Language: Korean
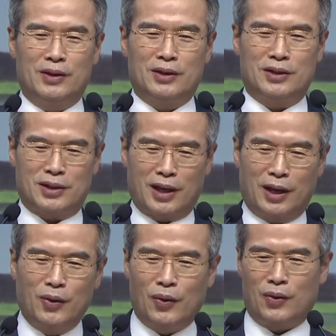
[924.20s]

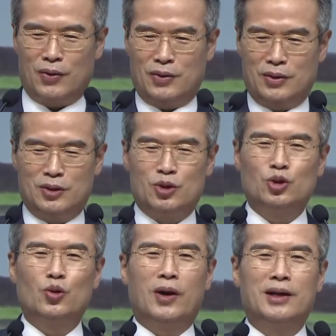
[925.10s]
그대로
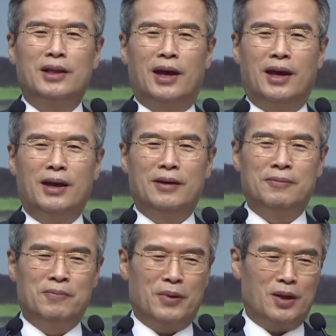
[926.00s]
순종할 때
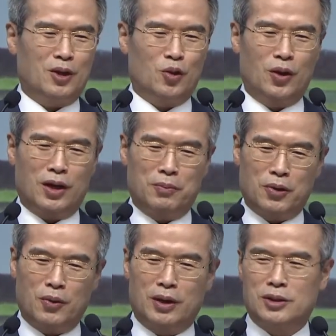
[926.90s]
교회가
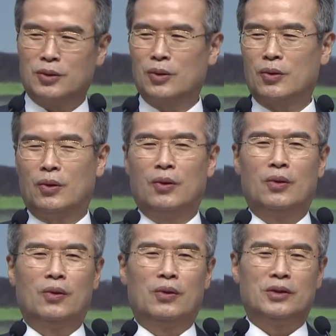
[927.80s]
평화스럽고
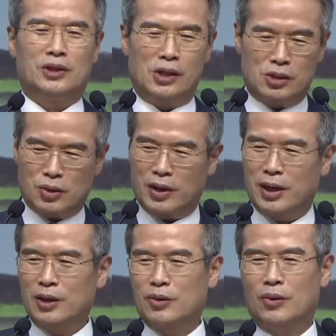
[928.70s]
질서가
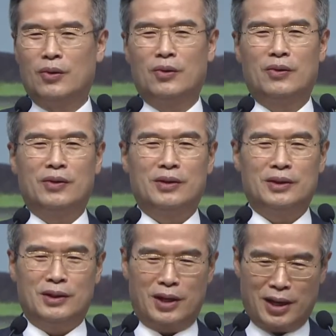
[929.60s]
있고
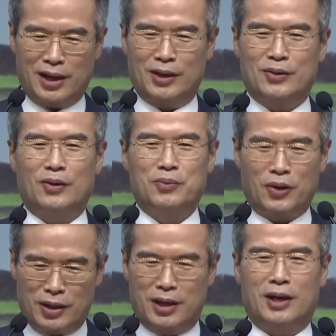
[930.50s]
은혜가 있고
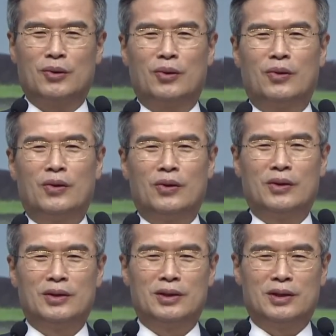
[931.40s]
편안하고
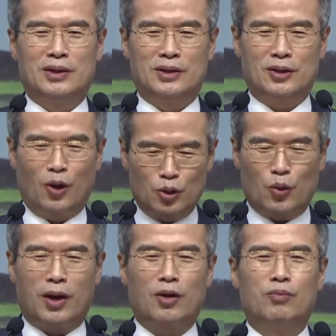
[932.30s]

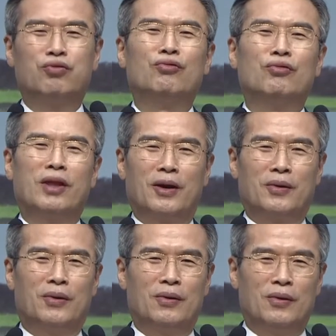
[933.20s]
형통하고 부흥되고